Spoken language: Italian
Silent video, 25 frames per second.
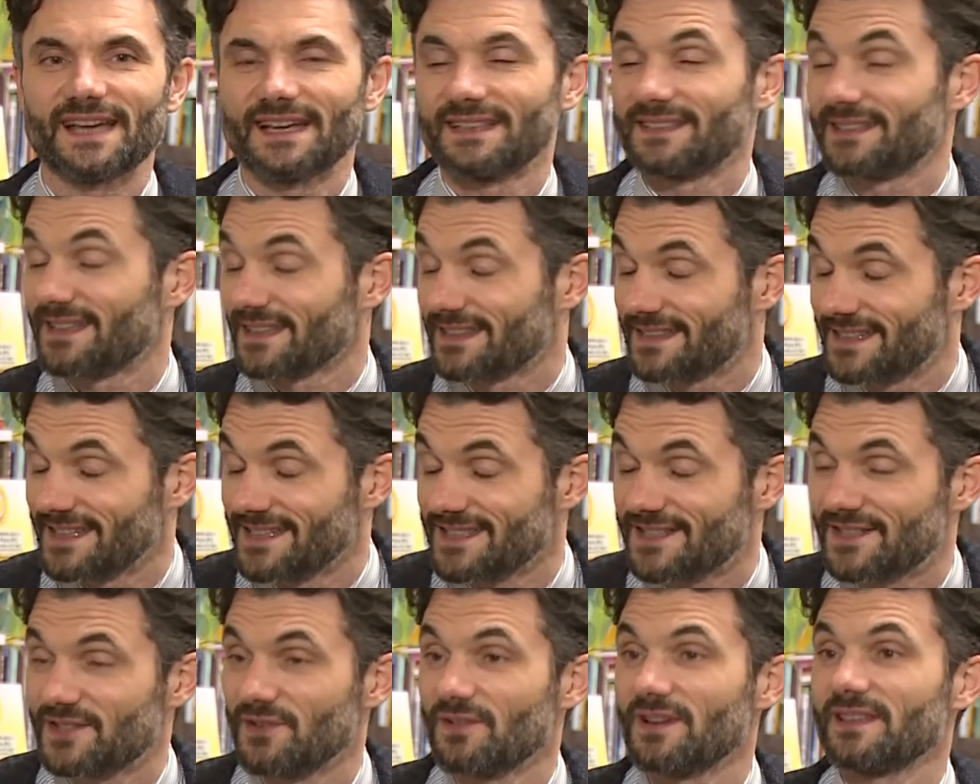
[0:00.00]
tanta
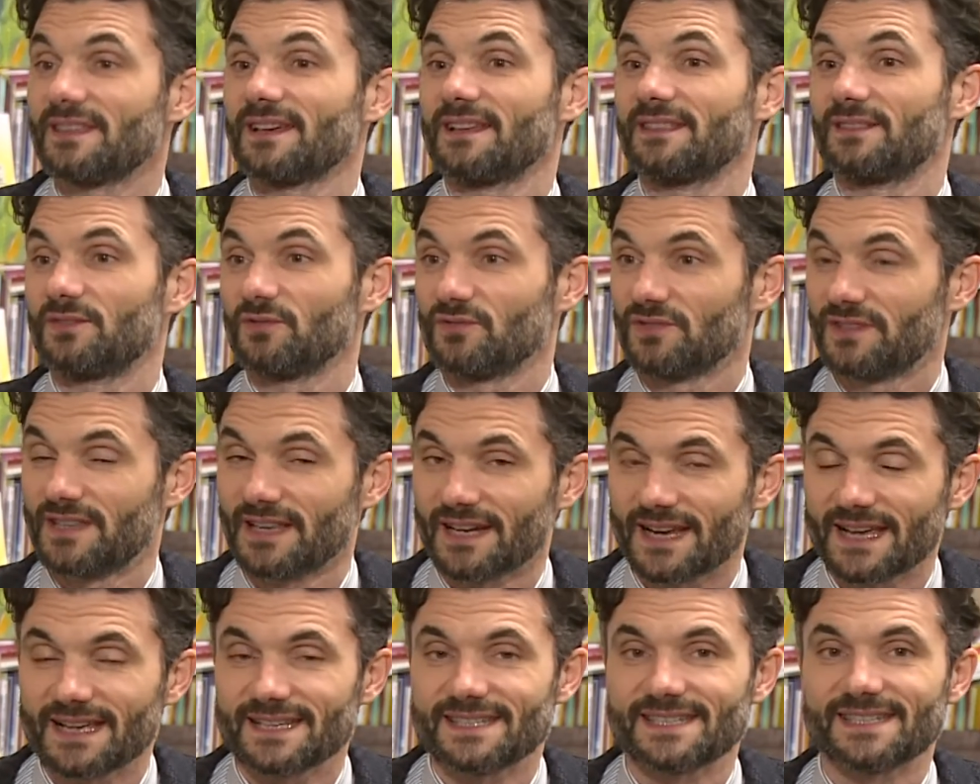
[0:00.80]
attenzione, tanto
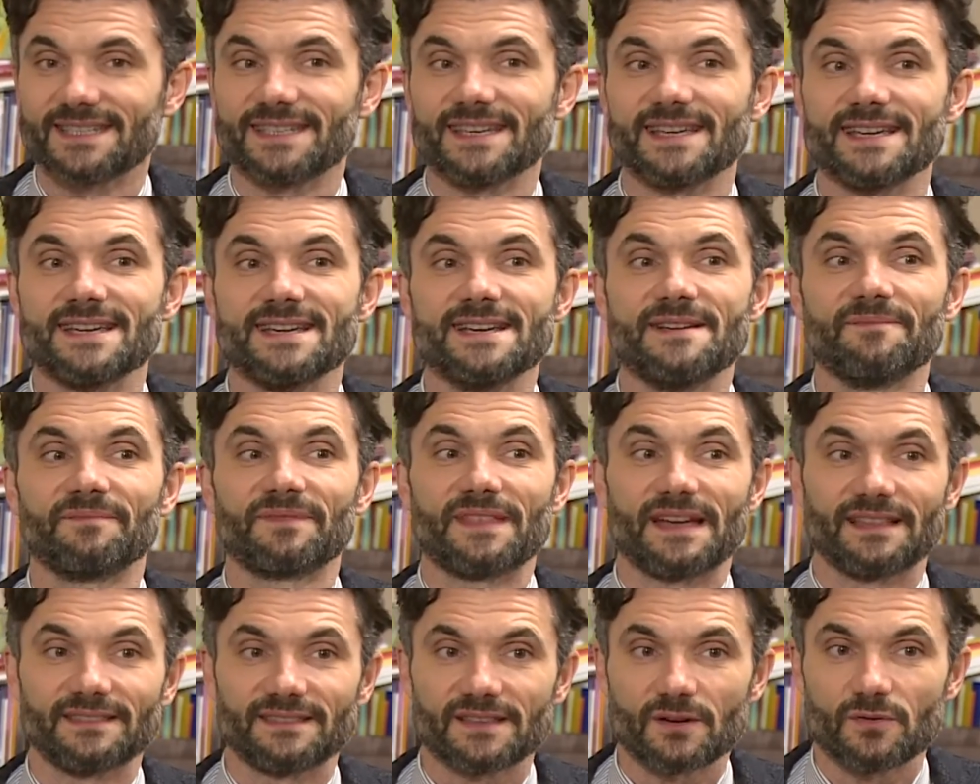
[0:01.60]
interesse,
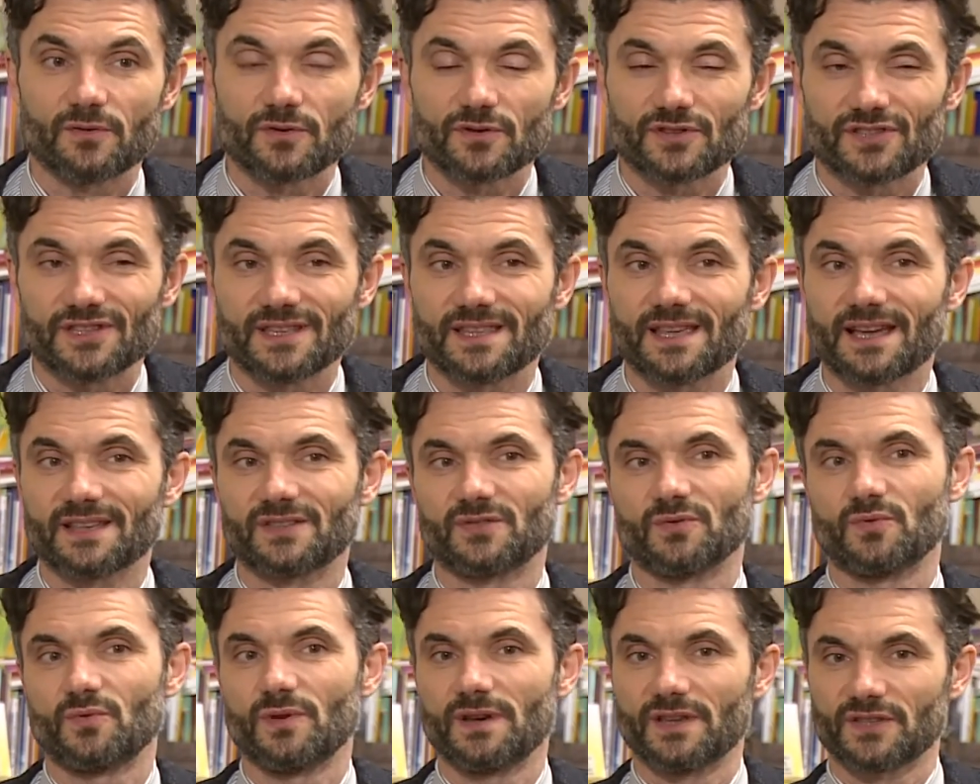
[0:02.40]
tanta curiosità
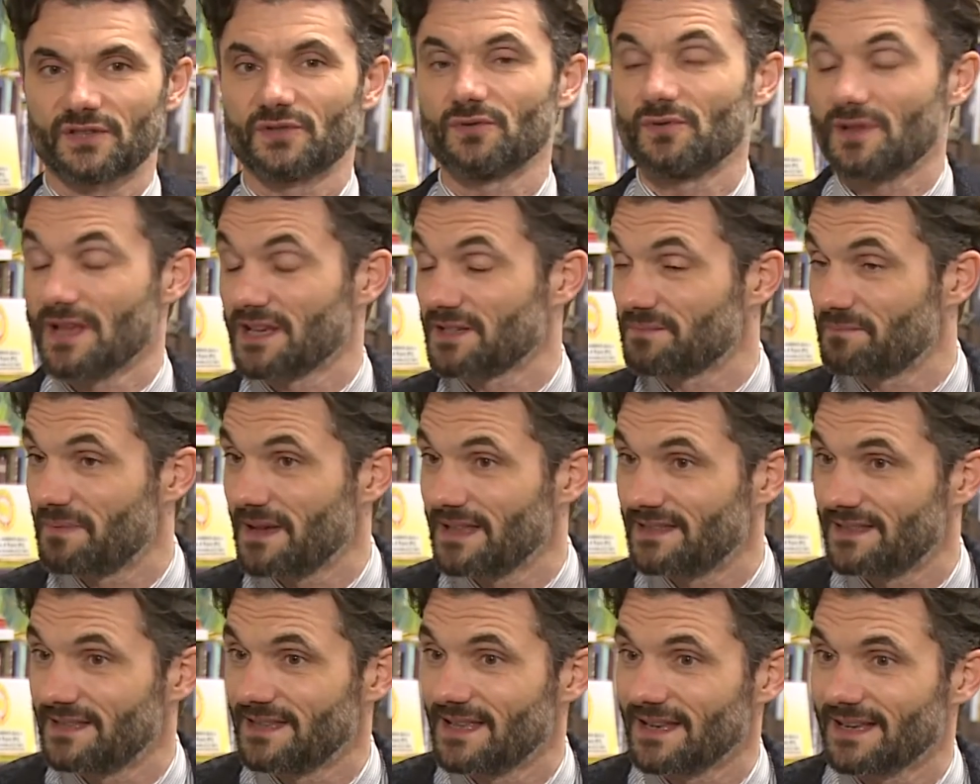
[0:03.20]
su quelli che sono gli
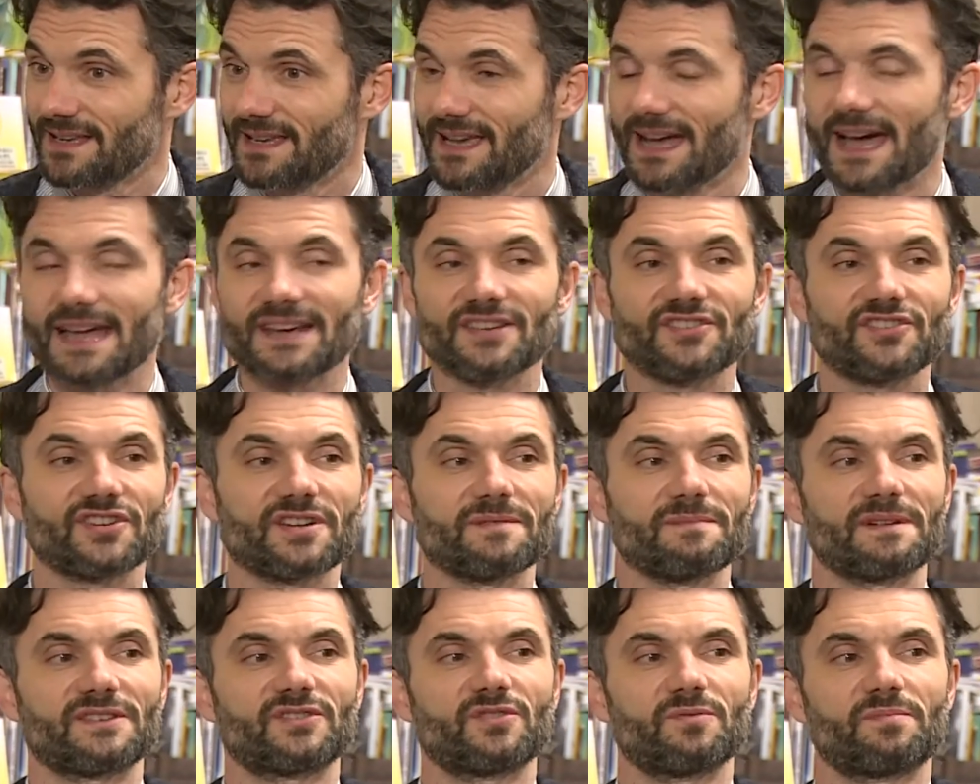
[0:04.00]
aspetti del
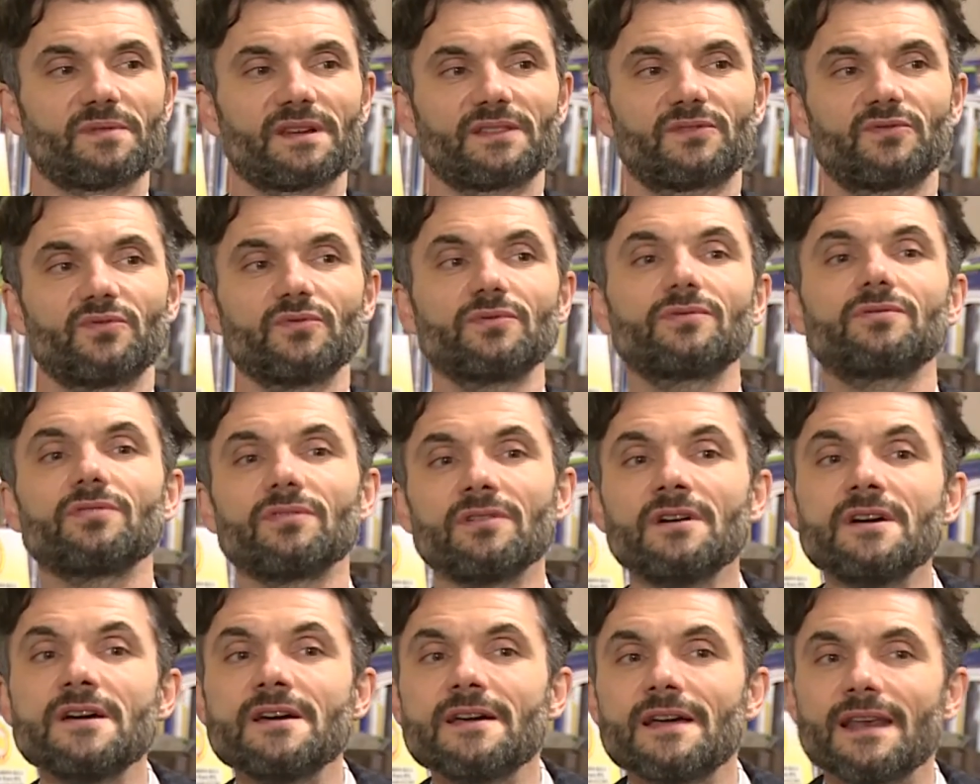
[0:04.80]
carcere, ma
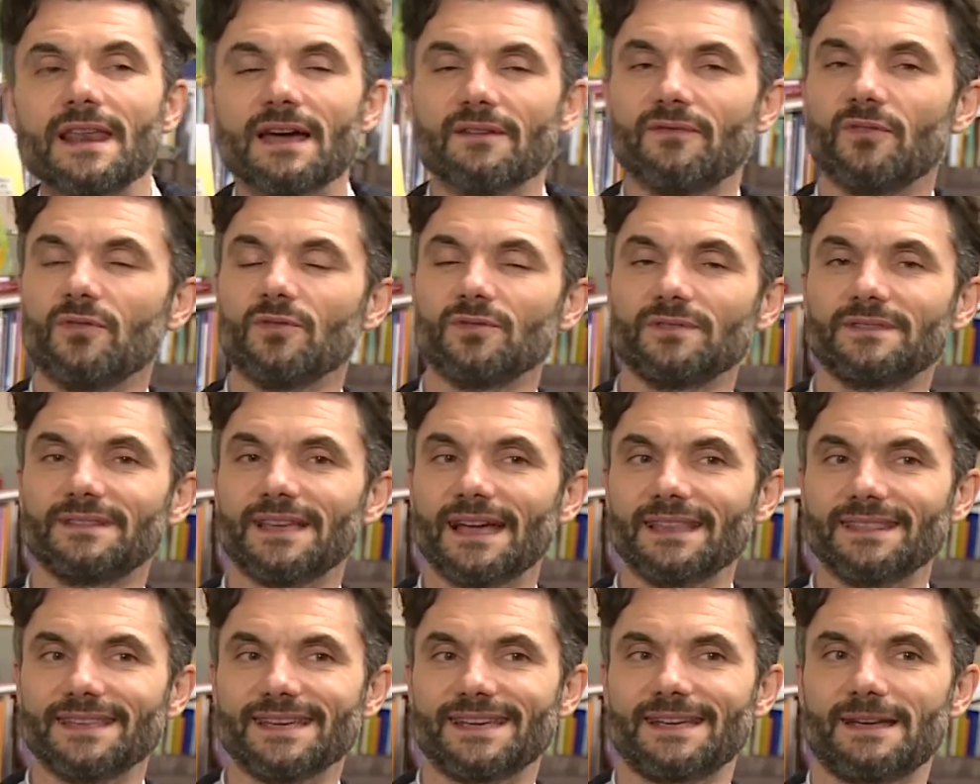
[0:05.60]
soprattutto la
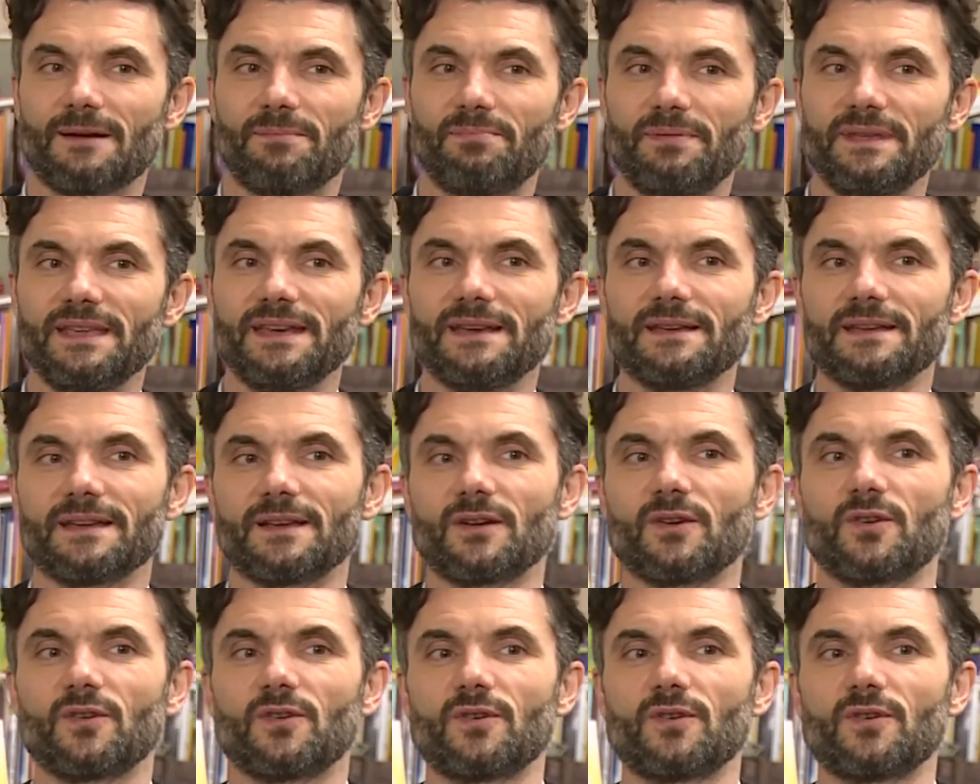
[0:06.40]
volontà di capire